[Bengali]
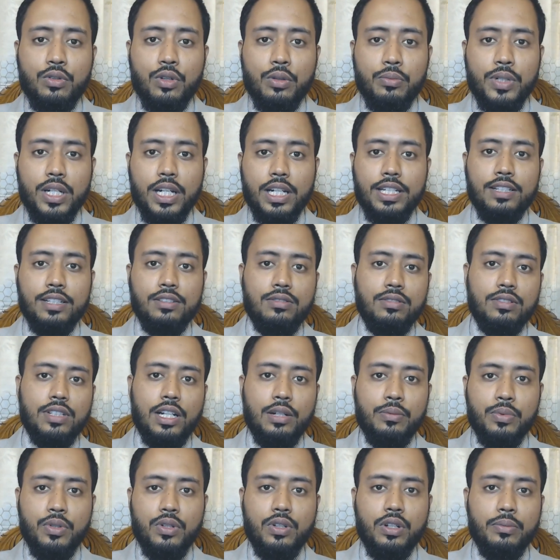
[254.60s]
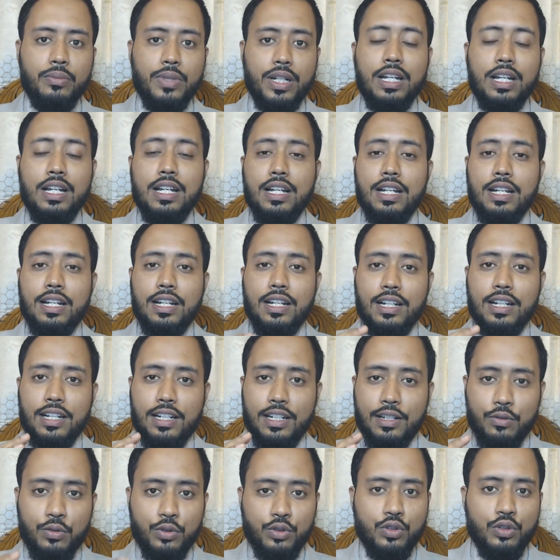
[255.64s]
কম খাই কিন্তু তারপরেও আমরা
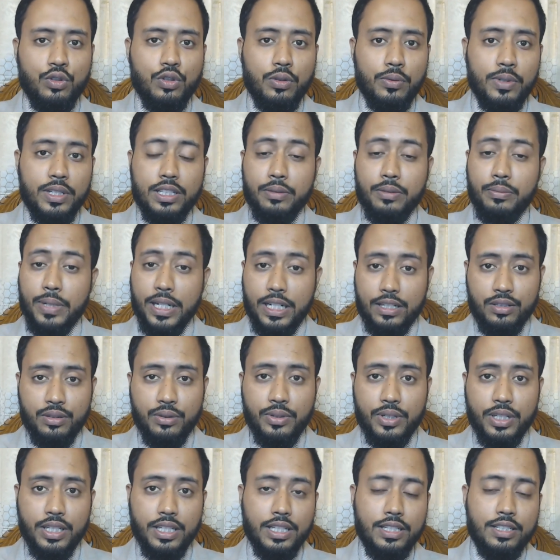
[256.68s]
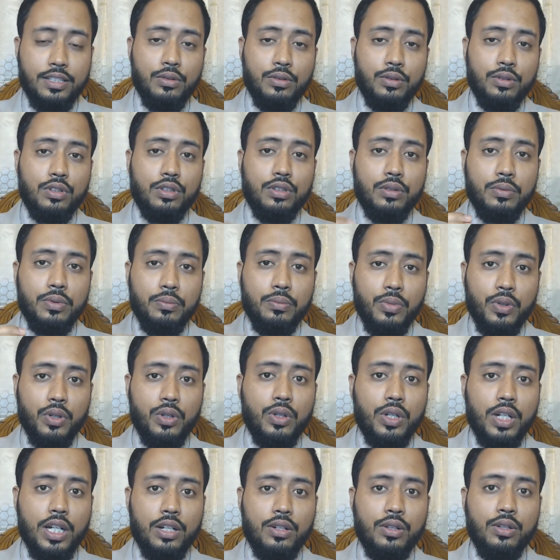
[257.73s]
ওজন কমাতে ব্যর্থ হই এটি অন্যতম বড়
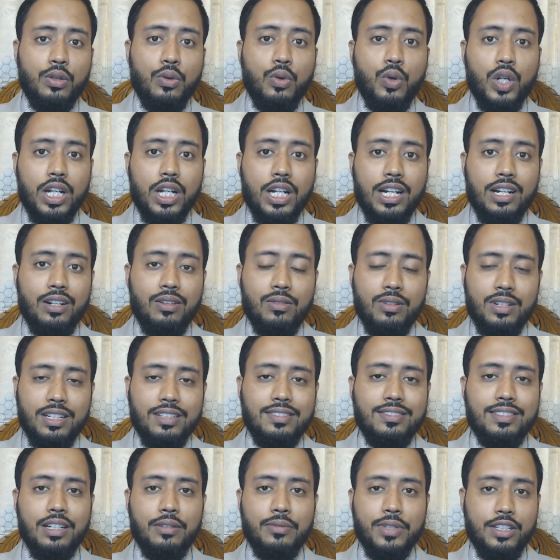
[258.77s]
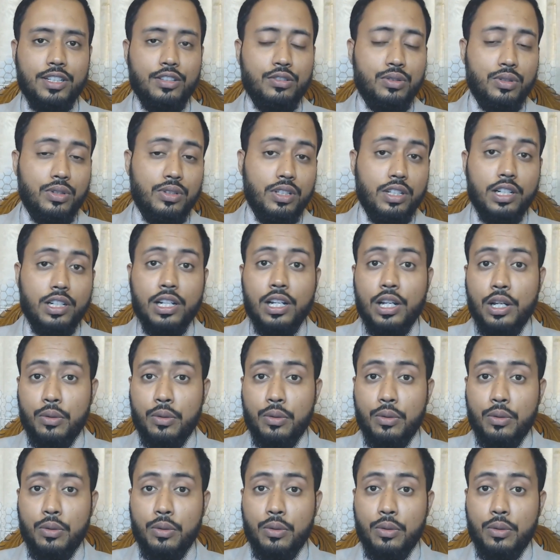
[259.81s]
কারণ অর্গানোটিন্স আমাদের শরীরে